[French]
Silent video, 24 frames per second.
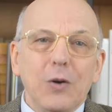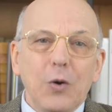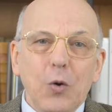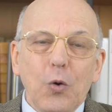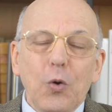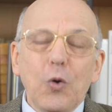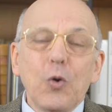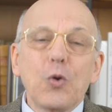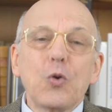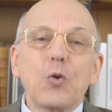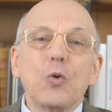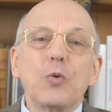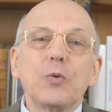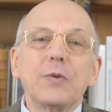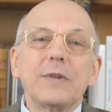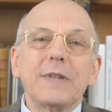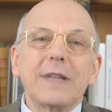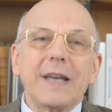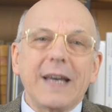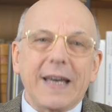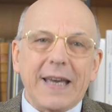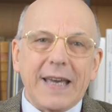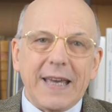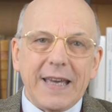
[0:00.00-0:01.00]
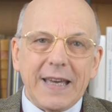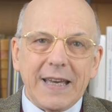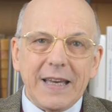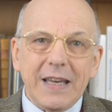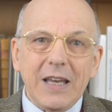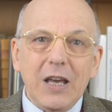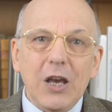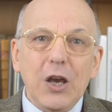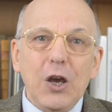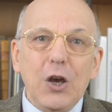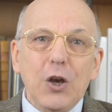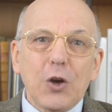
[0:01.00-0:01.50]
Au contraire,
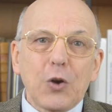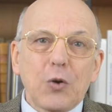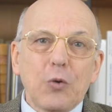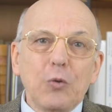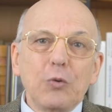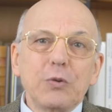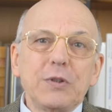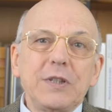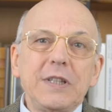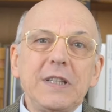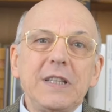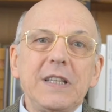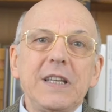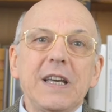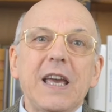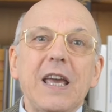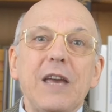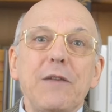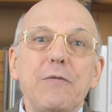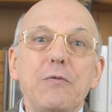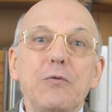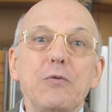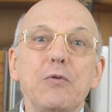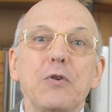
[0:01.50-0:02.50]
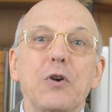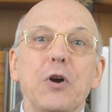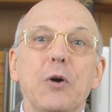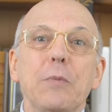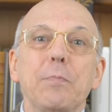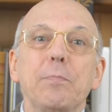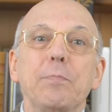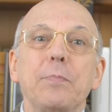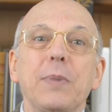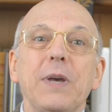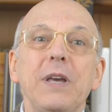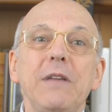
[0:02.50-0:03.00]
considérez-vous
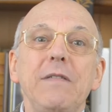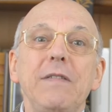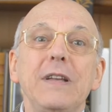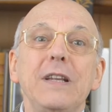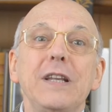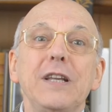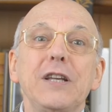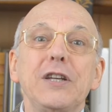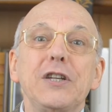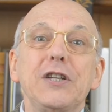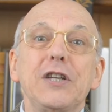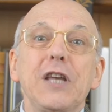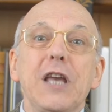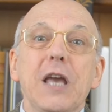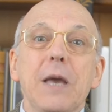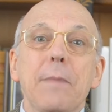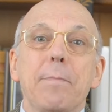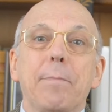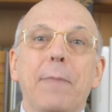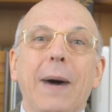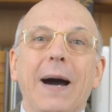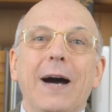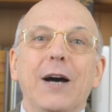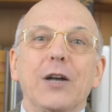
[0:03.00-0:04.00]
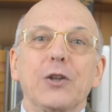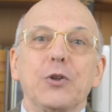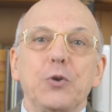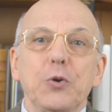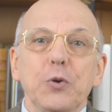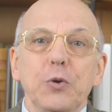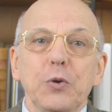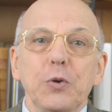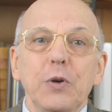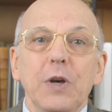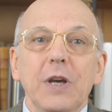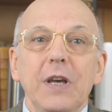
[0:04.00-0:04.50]
comme privilégié par
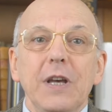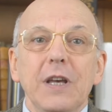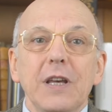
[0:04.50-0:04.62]
Dieu